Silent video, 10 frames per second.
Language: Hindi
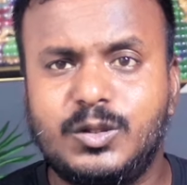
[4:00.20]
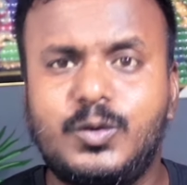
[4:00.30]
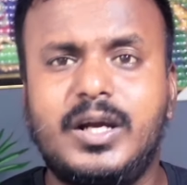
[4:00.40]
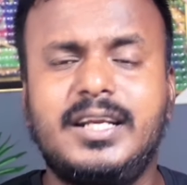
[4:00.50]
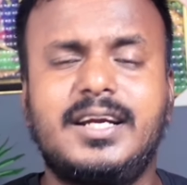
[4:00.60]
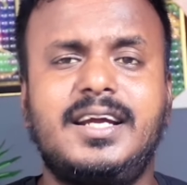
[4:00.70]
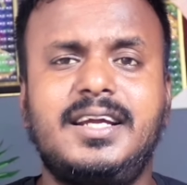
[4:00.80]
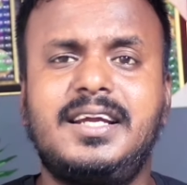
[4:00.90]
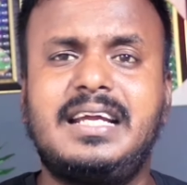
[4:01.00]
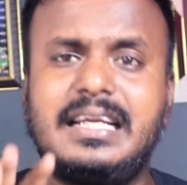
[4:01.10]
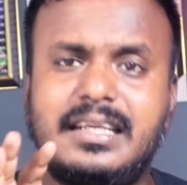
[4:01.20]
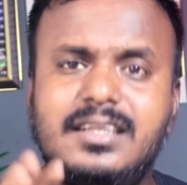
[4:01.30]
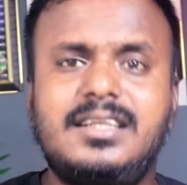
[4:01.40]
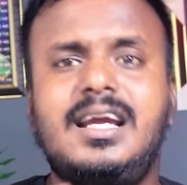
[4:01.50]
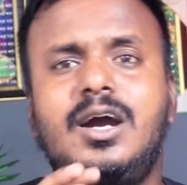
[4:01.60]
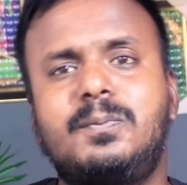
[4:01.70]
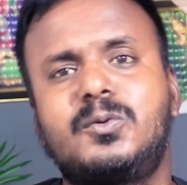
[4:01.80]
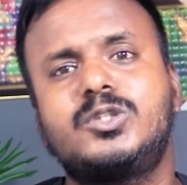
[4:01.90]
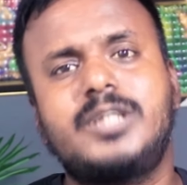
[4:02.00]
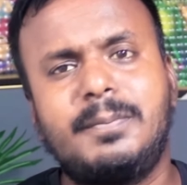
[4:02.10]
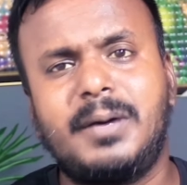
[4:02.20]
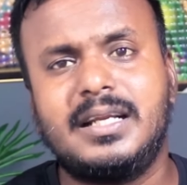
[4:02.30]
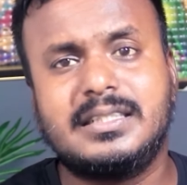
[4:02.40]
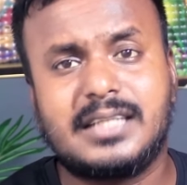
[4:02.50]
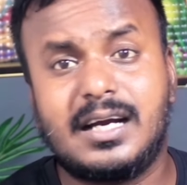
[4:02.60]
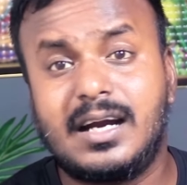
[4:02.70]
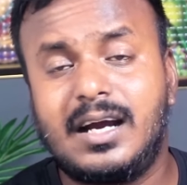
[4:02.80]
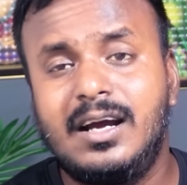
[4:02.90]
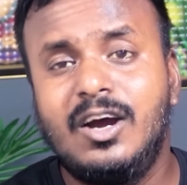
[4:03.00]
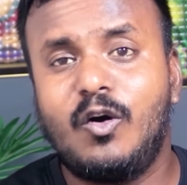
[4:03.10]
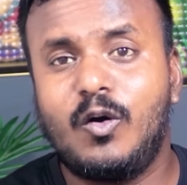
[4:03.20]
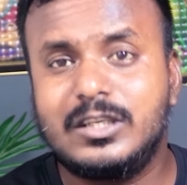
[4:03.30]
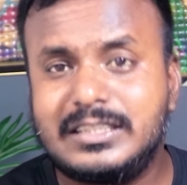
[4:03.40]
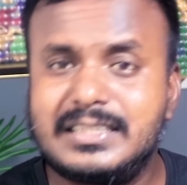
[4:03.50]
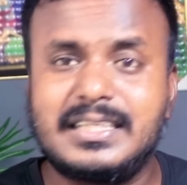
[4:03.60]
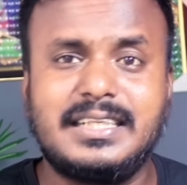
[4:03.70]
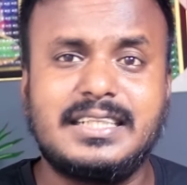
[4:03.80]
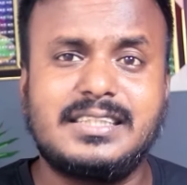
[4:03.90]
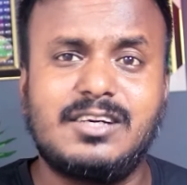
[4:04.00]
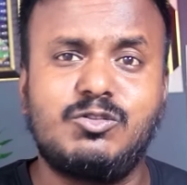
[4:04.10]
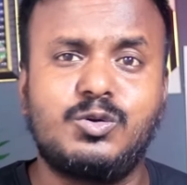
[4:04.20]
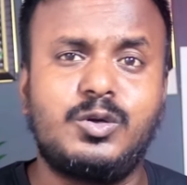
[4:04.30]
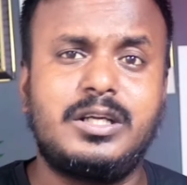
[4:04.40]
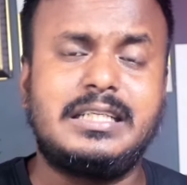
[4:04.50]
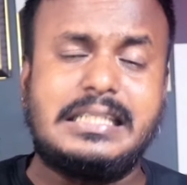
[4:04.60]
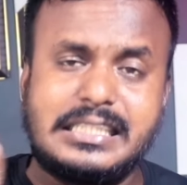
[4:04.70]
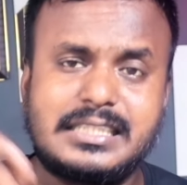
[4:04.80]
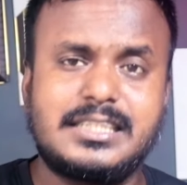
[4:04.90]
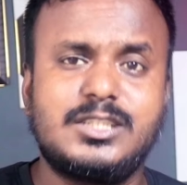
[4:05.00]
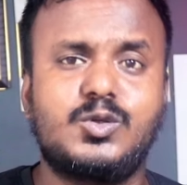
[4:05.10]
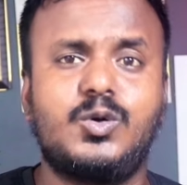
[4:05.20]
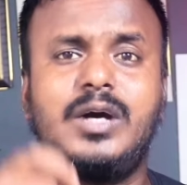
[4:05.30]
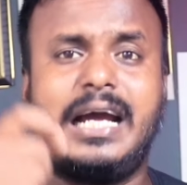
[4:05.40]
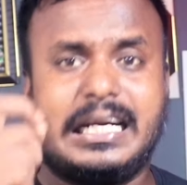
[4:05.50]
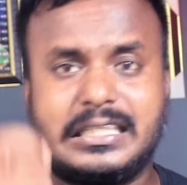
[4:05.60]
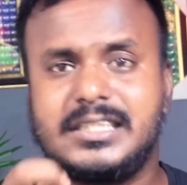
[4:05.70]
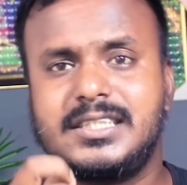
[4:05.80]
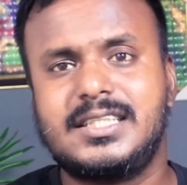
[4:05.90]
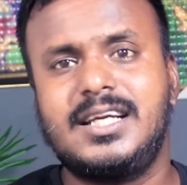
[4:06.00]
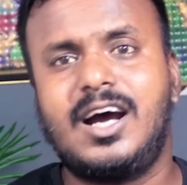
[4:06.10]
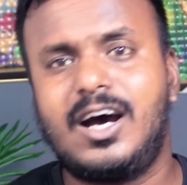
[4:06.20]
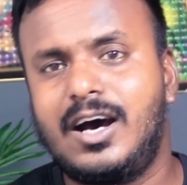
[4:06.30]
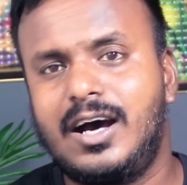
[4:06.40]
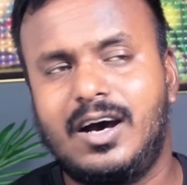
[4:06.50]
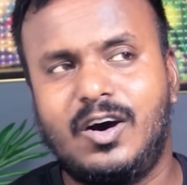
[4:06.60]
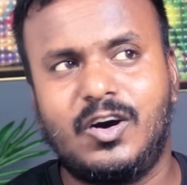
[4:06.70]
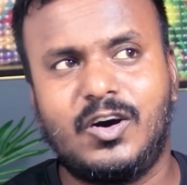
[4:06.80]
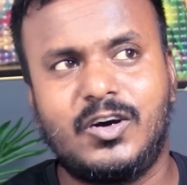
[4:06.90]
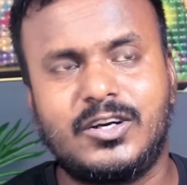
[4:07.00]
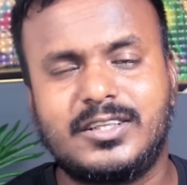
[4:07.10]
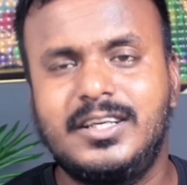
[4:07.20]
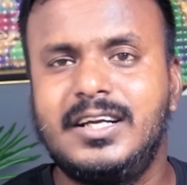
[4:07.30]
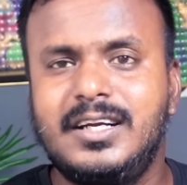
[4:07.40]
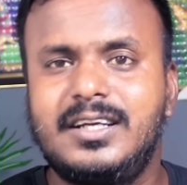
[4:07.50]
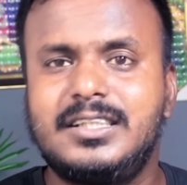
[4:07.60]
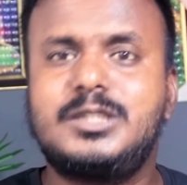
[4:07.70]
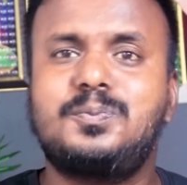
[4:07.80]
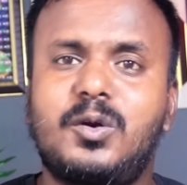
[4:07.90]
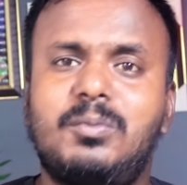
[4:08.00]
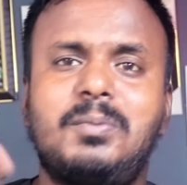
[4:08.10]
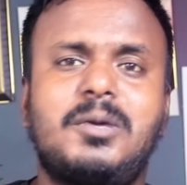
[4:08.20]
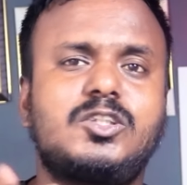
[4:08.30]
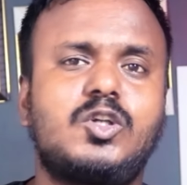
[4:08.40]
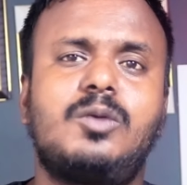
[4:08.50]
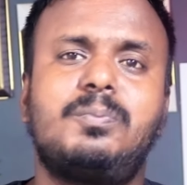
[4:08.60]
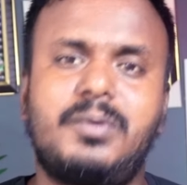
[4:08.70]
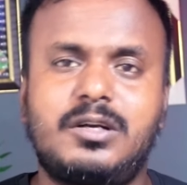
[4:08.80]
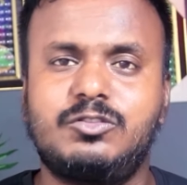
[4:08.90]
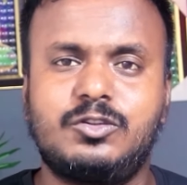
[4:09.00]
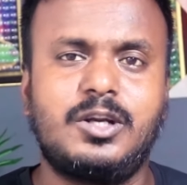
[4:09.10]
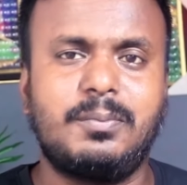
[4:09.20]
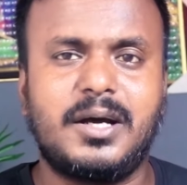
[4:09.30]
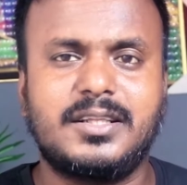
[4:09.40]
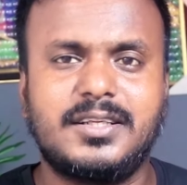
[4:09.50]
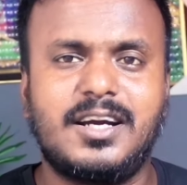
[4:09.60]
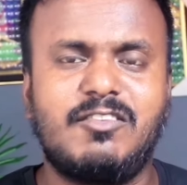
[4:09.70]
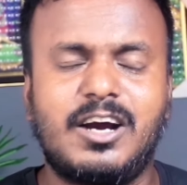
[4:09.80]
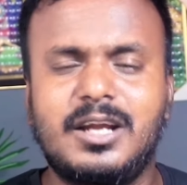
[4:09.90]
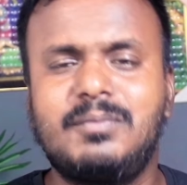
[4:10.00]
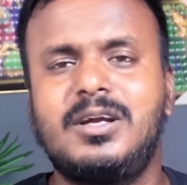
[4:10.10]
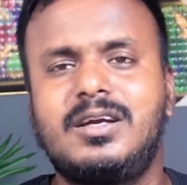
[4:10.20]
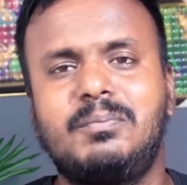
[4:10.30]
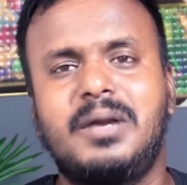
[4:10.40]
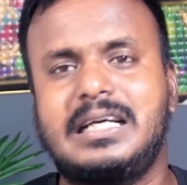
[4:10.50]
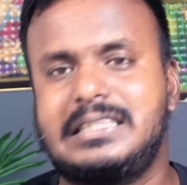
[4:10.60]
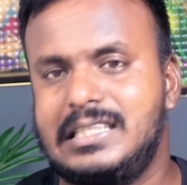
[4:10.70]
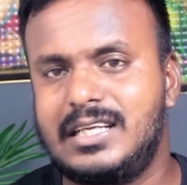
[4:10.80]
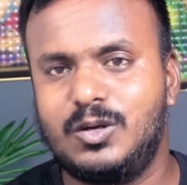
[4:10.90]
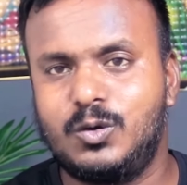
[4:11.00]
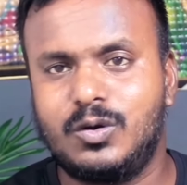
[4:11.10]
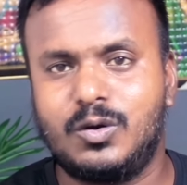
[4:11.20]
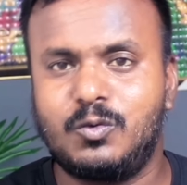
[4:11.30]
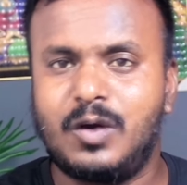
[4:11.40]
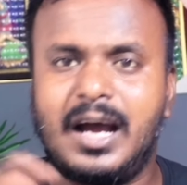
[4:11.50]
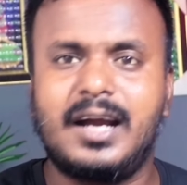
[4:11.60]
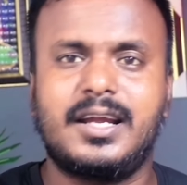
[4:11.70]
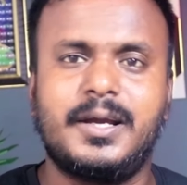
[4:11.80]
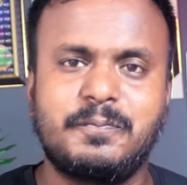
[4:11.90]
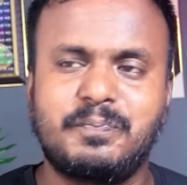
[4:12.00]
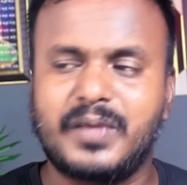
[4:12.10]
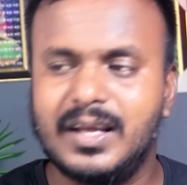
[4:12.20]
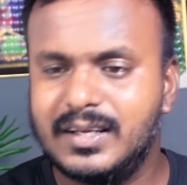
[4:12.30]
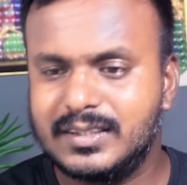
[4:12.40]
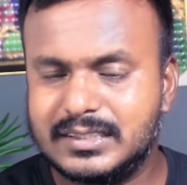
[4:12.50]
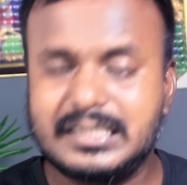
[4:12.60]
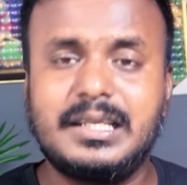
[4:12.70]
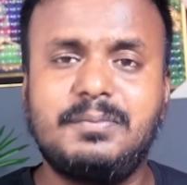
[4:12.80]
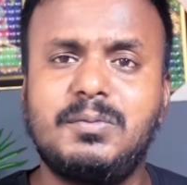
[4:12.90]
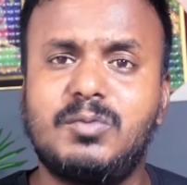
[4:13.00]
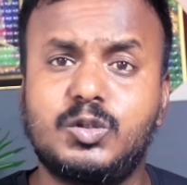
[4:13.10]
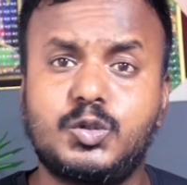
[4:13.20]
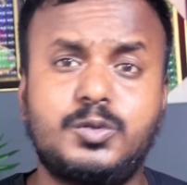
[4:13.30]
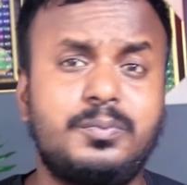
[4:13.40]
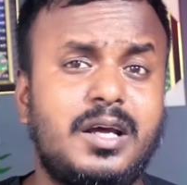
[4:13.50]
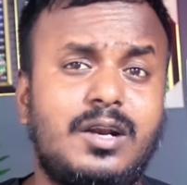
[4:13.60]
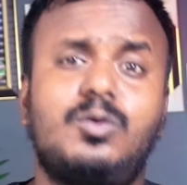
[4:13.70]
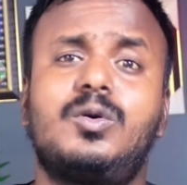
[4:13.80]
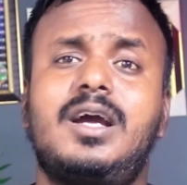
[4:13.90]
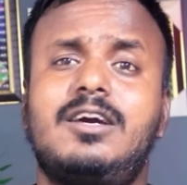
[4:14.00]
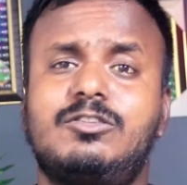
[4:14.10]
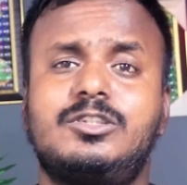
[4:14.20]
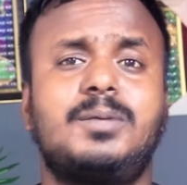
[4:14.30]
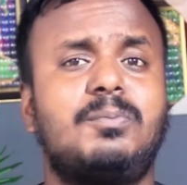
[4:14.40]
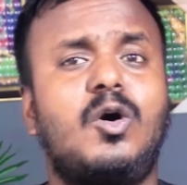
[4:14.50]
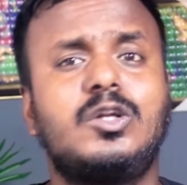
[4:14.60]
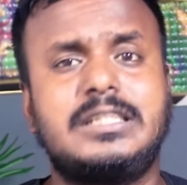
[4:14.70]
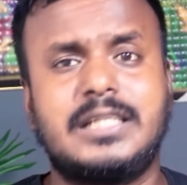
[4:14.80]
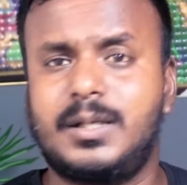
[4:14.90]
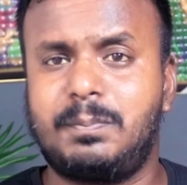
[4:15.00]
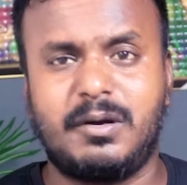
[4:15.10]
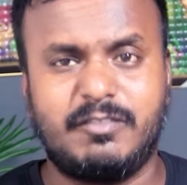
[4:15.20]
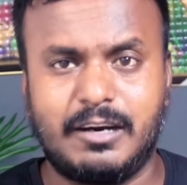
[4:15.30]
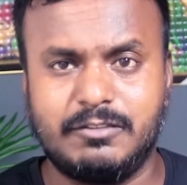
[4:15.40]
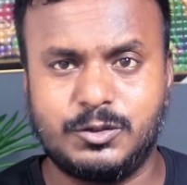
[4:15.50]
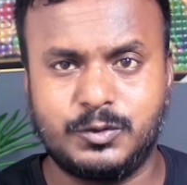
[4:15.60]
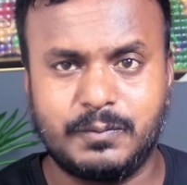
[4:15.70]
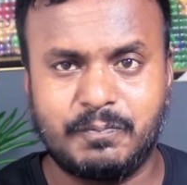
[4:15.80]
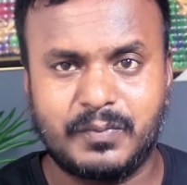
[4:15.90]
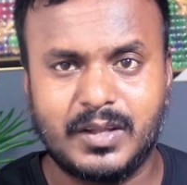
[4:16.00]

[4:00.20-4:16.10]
तो कहीं ना कहीं ये अप्रोच था बालन शाह का और जिस तरीके से उन्होंने इस चीज़ को एड्रेस किया और इस प्रॉब्लम का सॉल्व पर उन्होंने बात किया वाकई में ब्राज़ील के लोग और वहाँ के जितने भी मौजूद मेयर लोग हैं उनसे बहुत ही ज़्यादा प्रभावित हुए